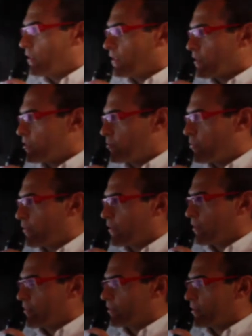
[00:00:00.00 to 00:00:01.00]
che si può
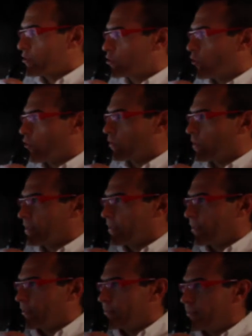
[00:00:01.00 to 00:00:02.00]
chiaramente scorrere
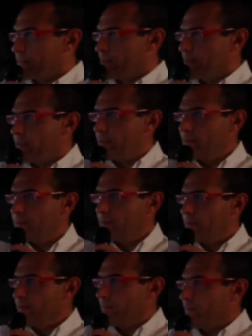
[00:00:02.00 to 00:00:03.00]
anche
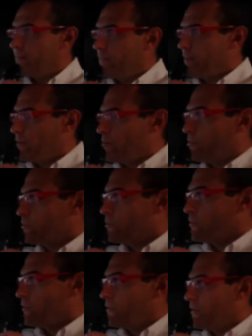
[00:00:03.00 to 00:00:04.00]
direttamente, vediamo
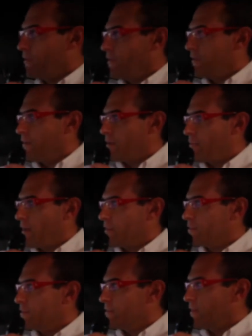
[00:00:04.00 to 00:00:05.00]
appunto le
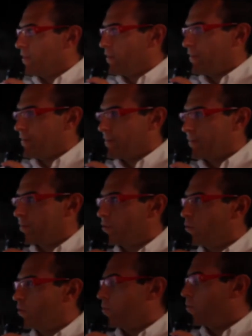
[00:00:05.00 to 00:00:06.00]
immagini del eh,
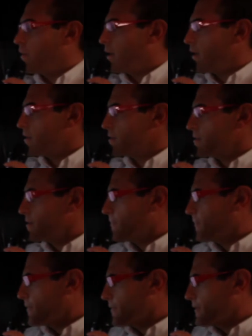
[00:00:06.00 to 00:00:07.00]
Golden Palace
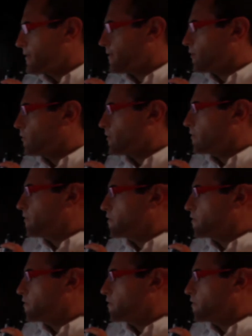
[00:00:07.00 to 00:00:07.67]
e quindi